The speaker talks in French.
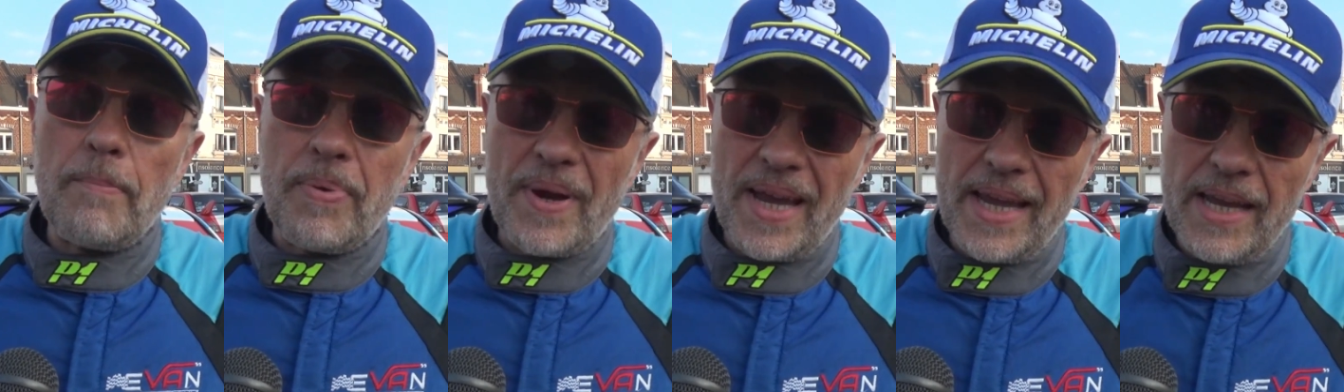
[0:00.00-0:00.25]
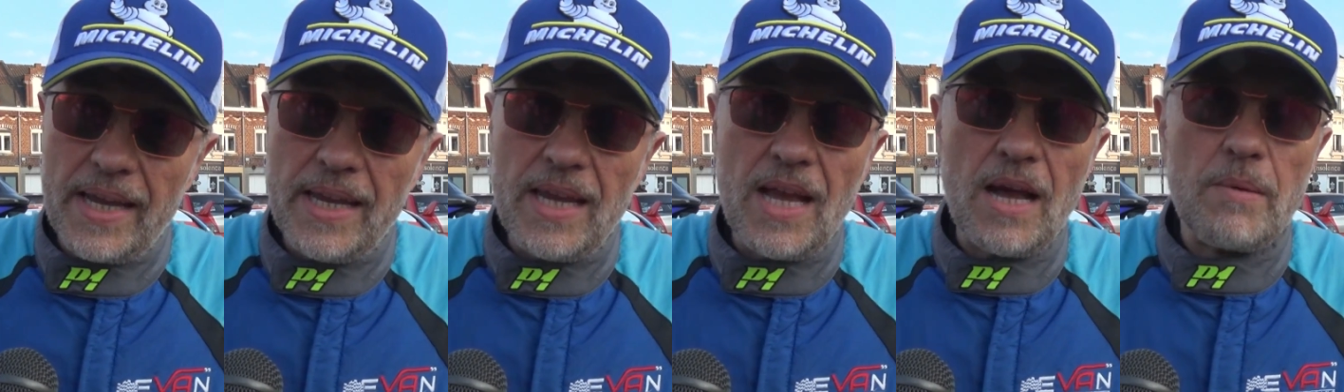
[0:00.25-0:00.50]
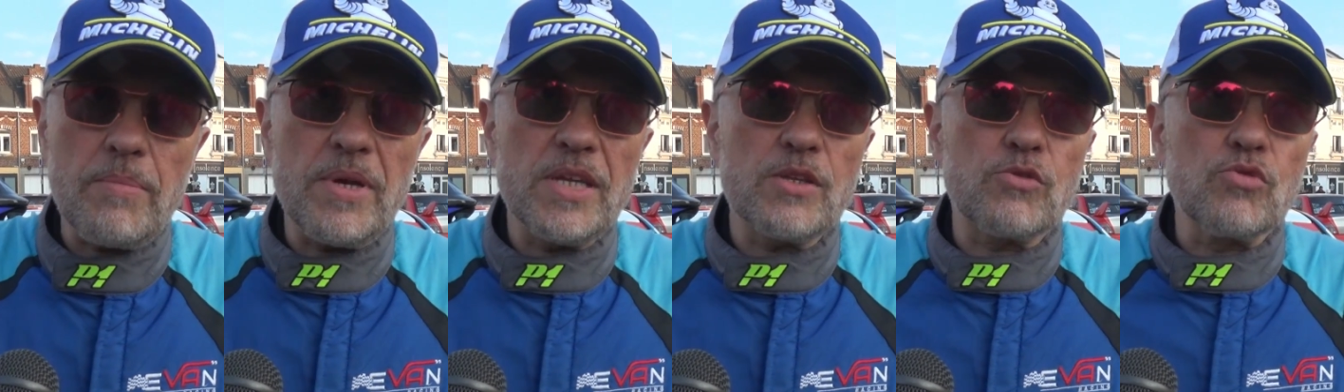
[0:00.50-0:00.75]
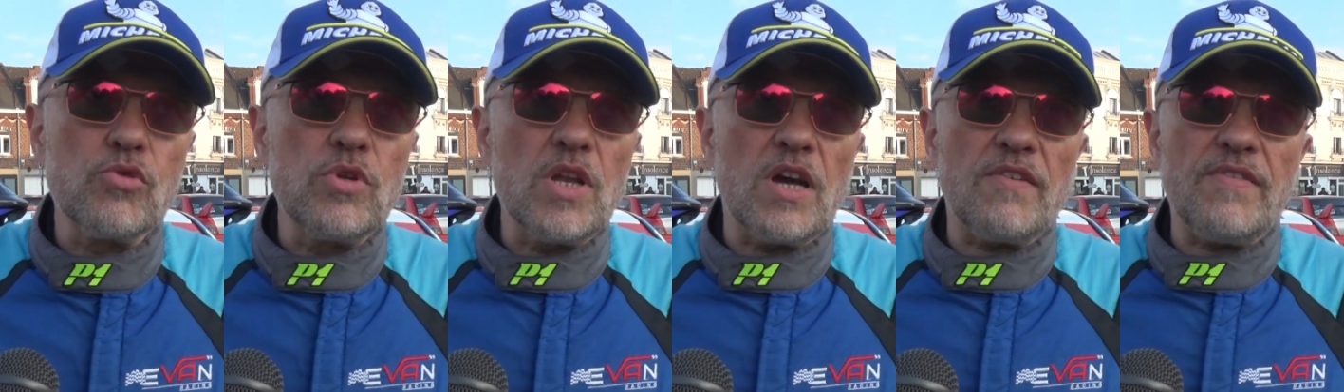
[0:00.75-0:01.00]
Prairie à
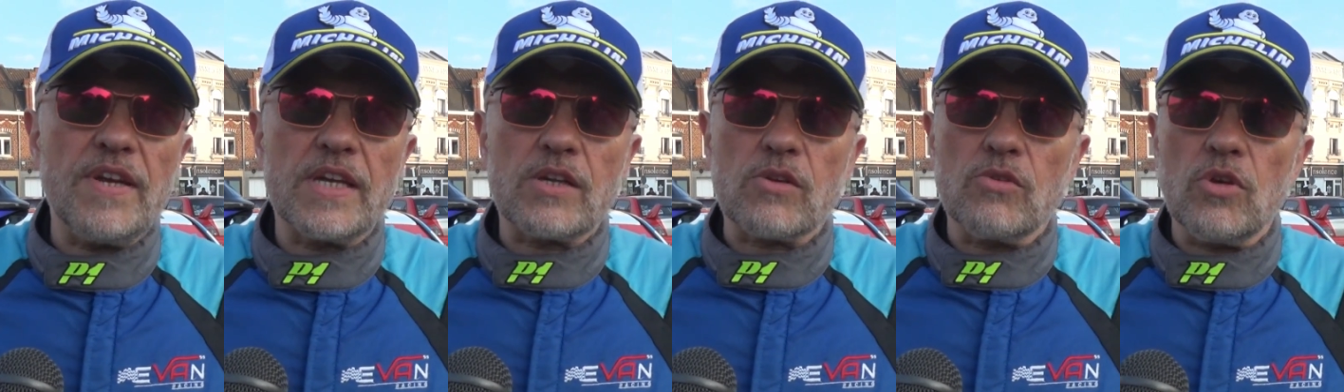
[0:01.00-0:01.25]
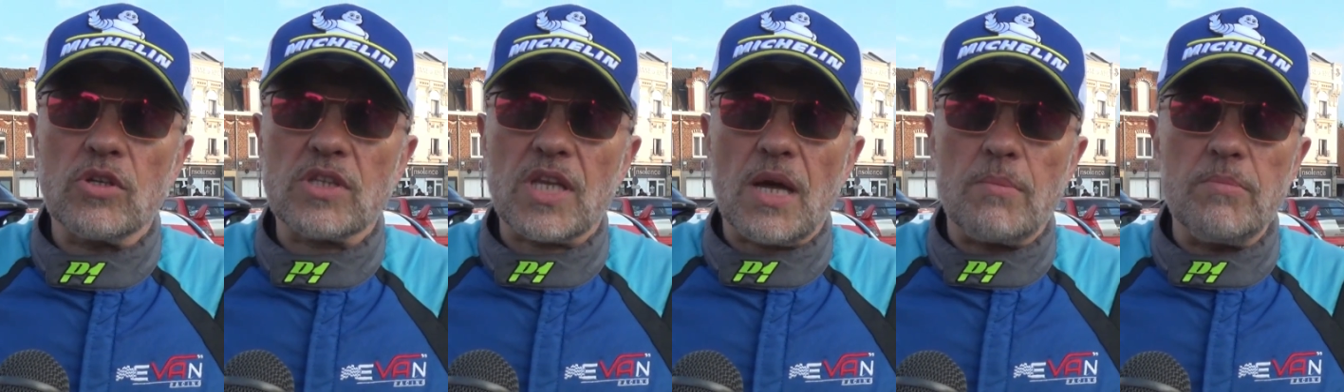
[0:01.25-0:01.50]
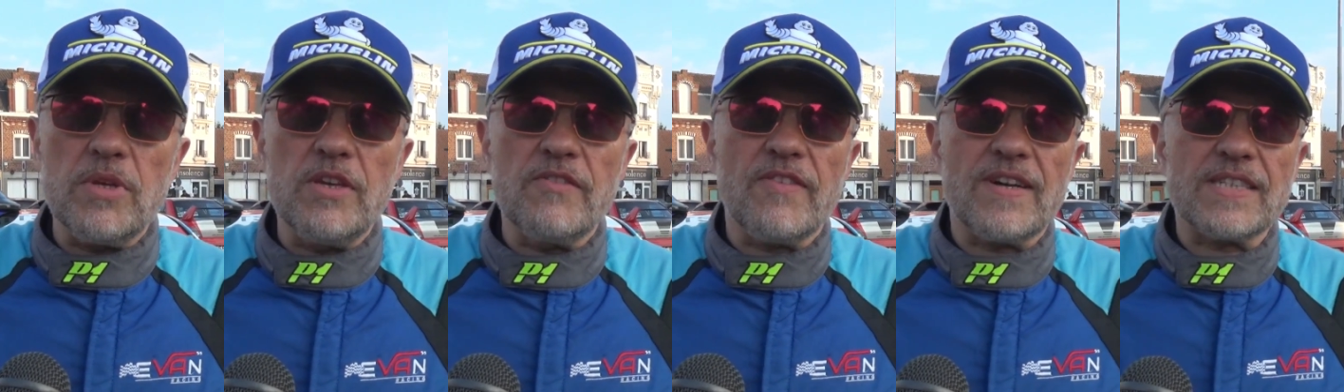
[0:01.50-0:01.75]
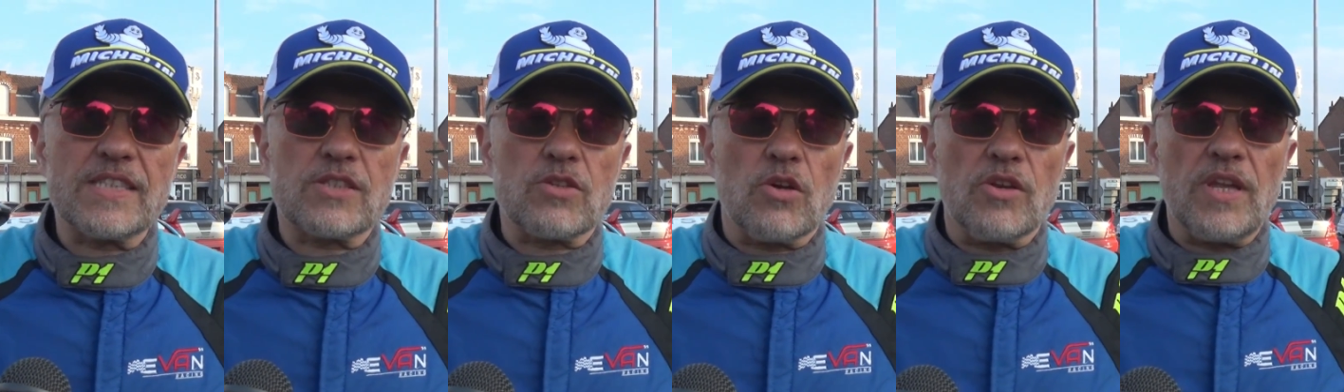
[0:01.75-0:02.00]
Béthune avec notre ami
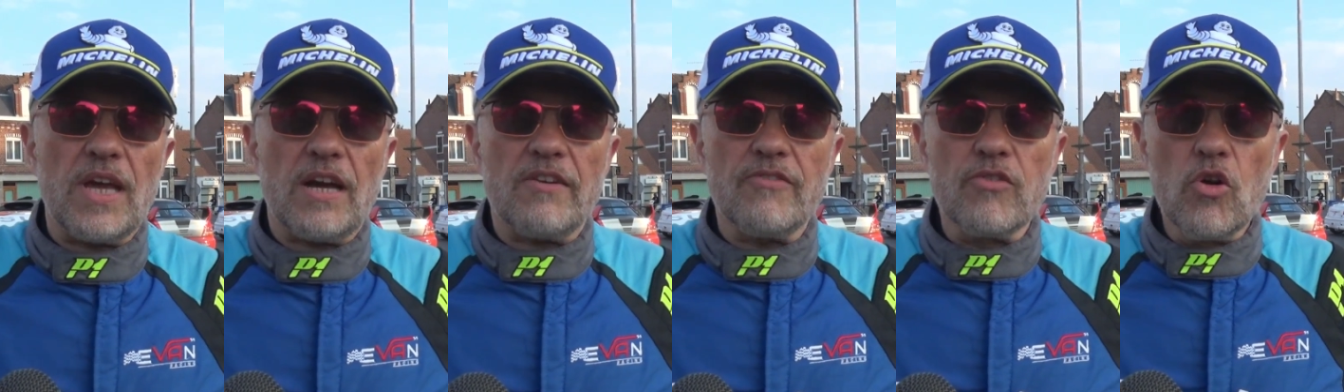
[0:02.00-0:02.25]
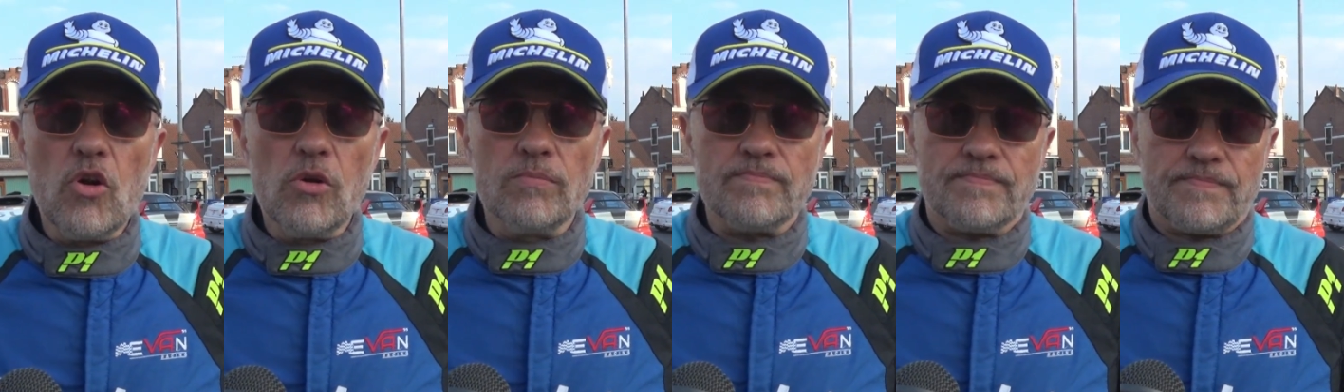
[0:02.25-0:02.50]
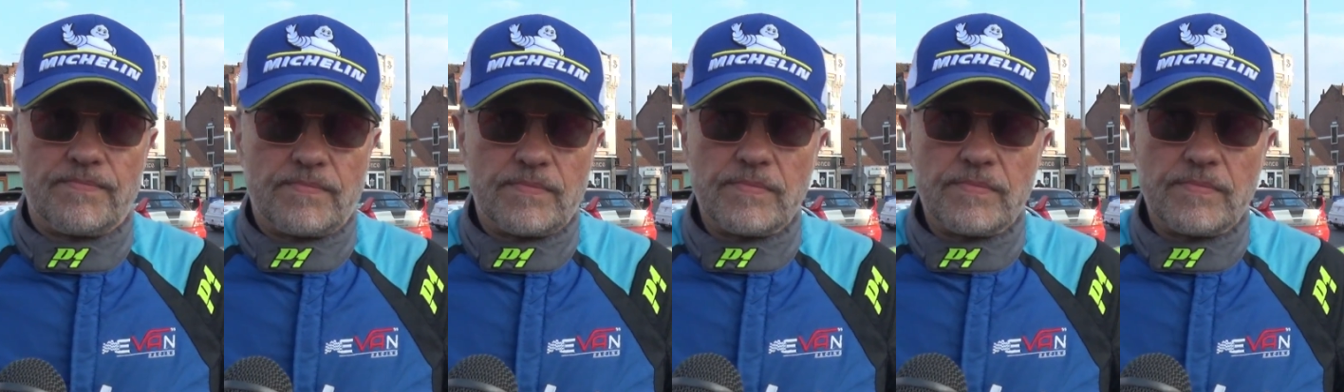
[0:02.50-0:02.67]
Vincent Dervaux.